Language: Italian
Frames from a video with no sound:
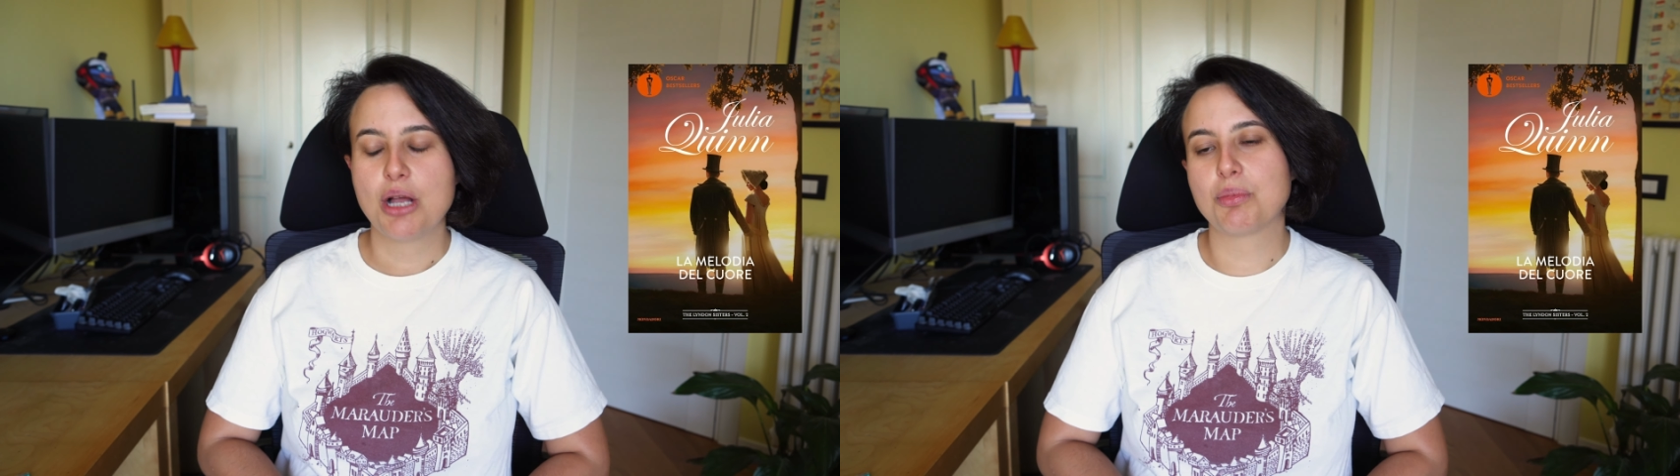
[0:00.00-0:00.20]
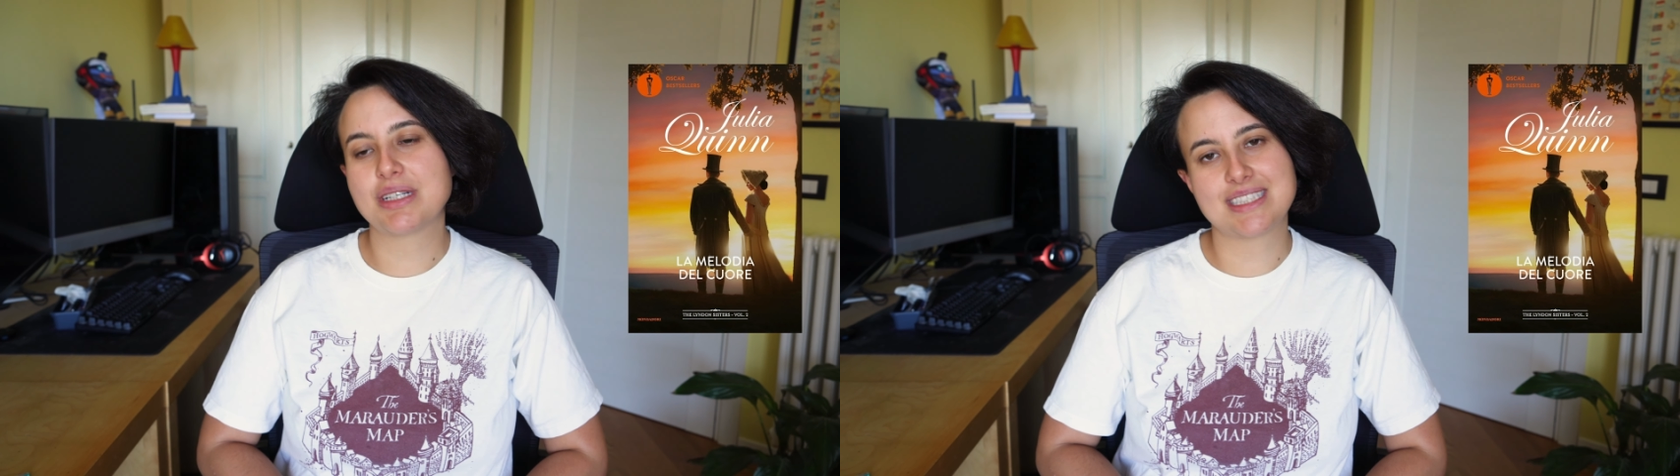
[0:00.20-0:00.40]

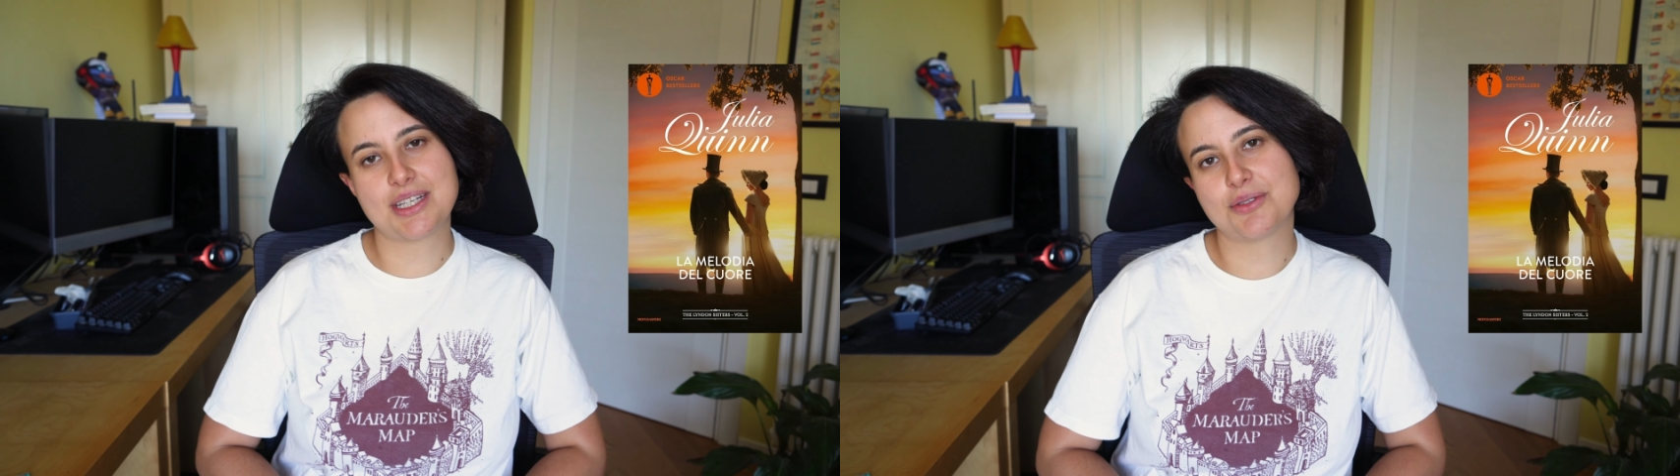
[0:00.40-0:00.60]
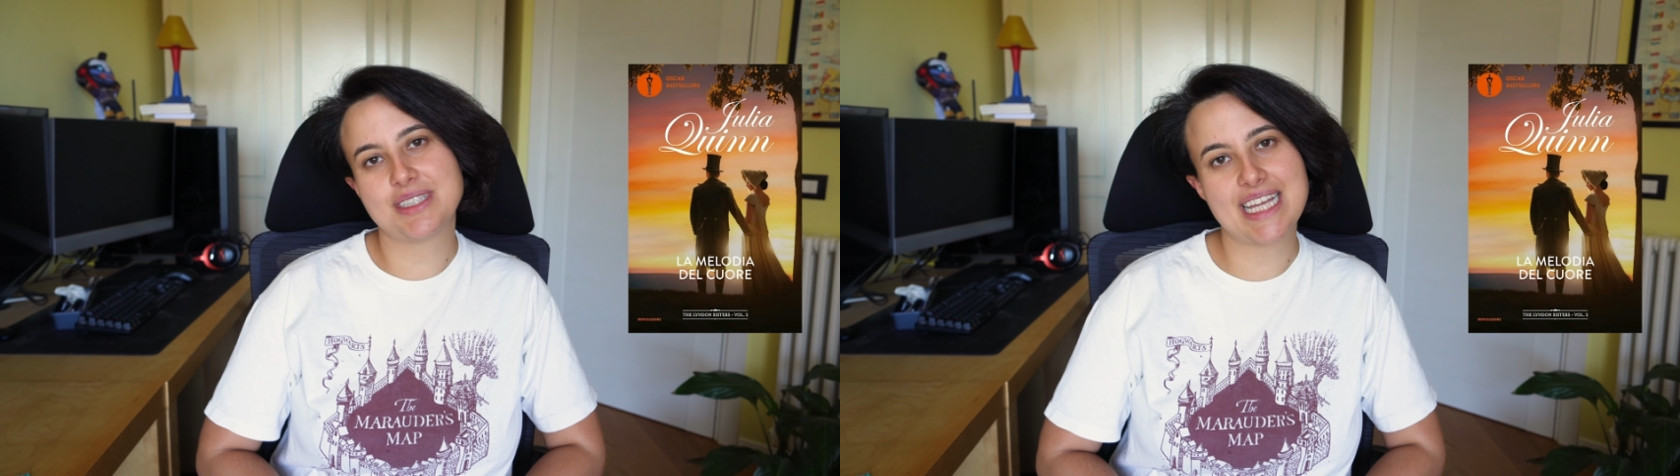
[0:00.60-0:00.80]
può
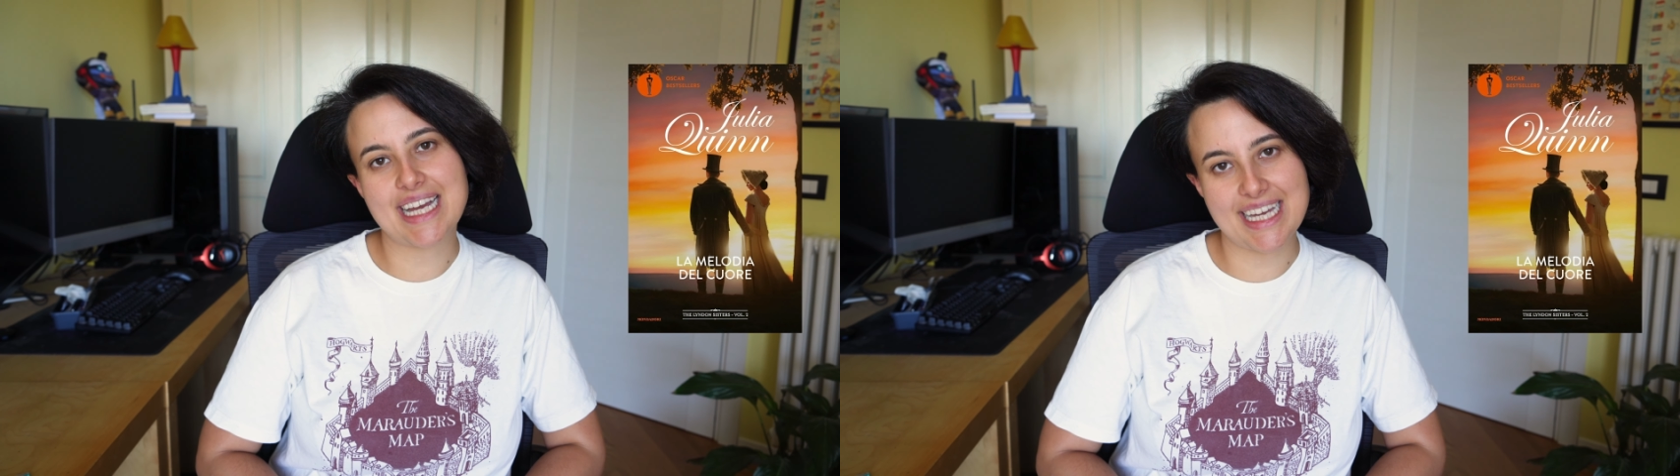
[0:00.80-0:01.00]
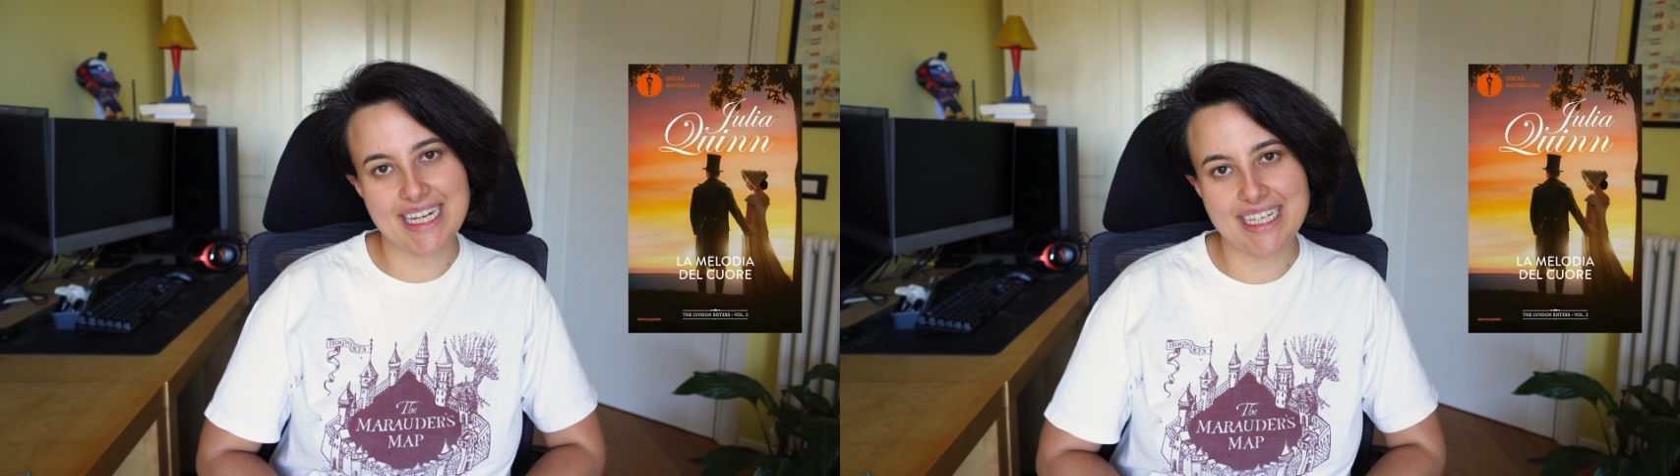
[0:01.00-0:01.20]
essere
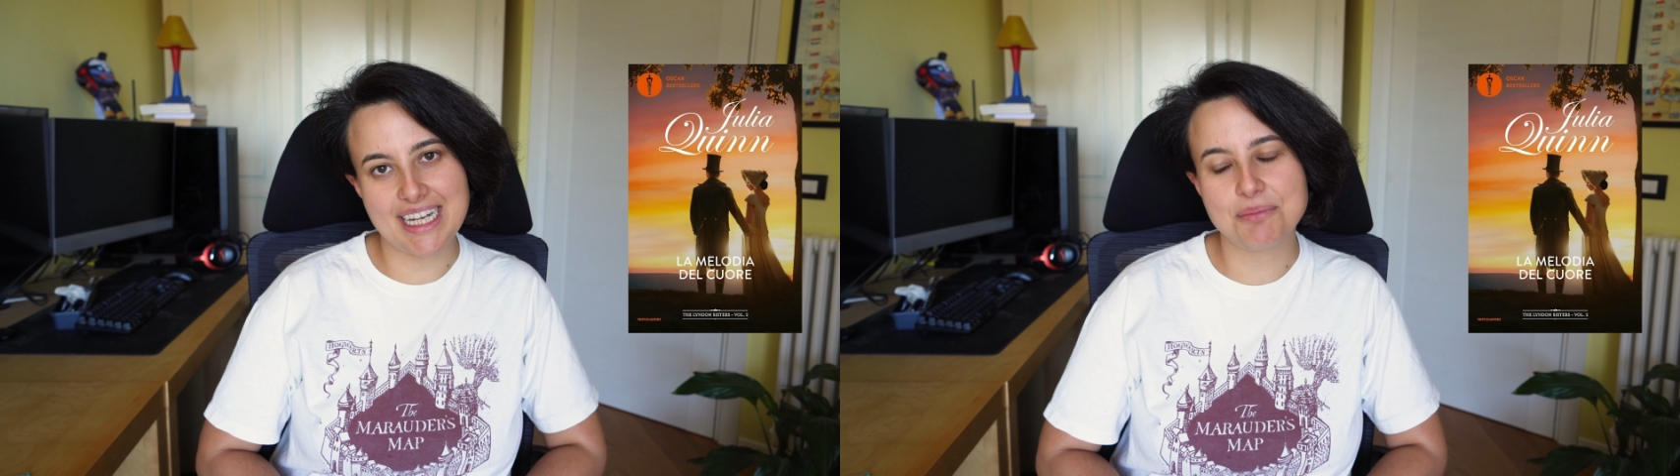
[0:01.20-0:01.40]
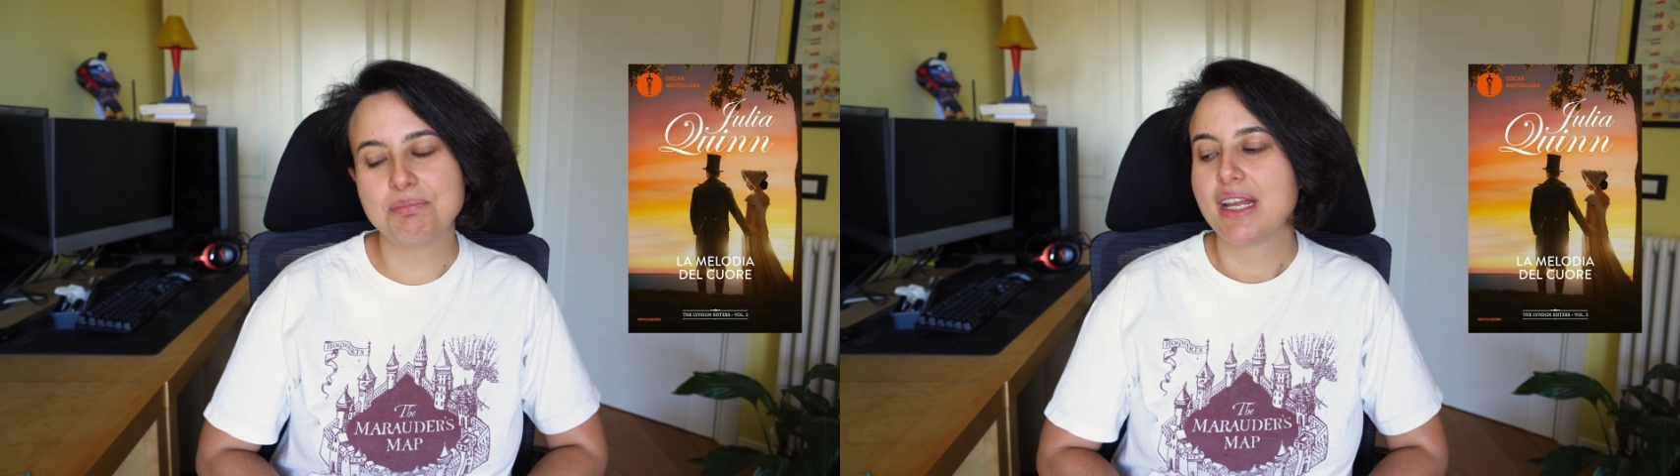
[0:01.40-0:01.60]
un'idea
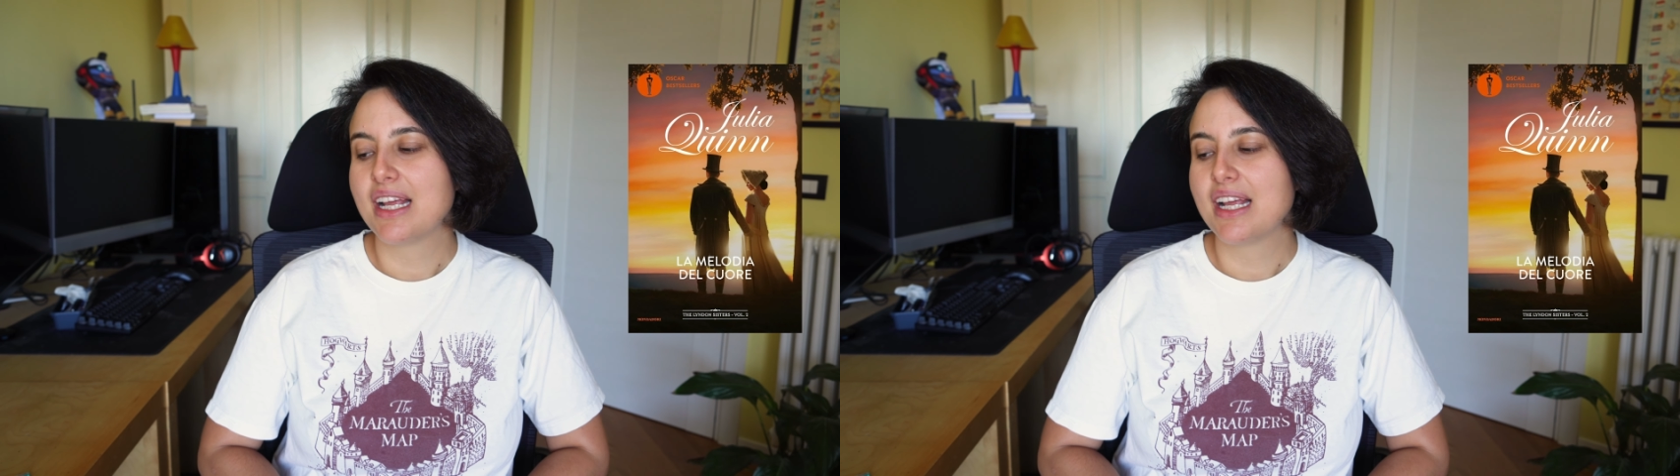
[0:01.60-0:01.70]
carina